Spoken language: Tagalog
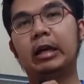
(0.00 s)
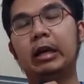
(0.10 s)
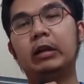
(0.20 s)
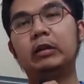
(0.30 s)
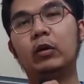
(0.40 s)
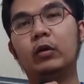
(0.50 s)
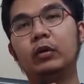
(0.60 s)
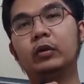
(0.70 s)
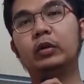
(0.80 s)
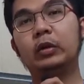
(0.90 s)
a
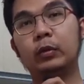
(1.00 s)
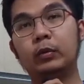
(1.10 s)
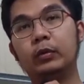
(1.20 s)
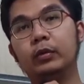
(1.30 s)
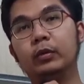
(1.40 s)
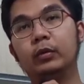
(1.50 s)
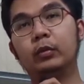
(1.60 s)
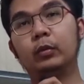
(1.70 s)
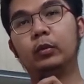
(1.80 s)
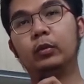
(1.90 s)
long queue
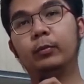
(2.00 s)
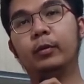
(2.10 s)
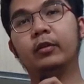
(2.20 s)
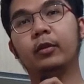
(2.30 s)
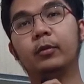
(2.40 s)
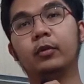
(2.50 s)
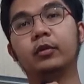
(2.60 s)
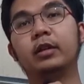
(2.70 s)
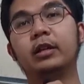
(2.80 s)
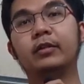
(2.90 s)
to preserve
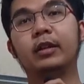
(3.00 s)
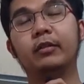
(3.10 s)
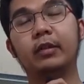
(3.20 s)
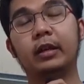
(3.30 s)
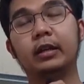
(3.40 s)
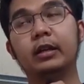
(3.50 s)
social distancing.